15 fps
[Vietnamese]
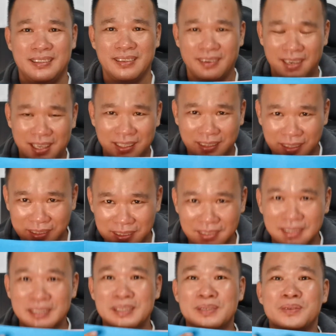thì gọi là
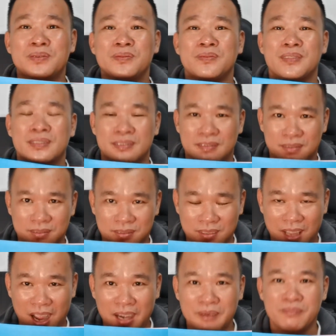tình yêu
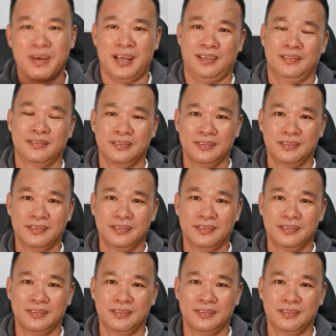thân mà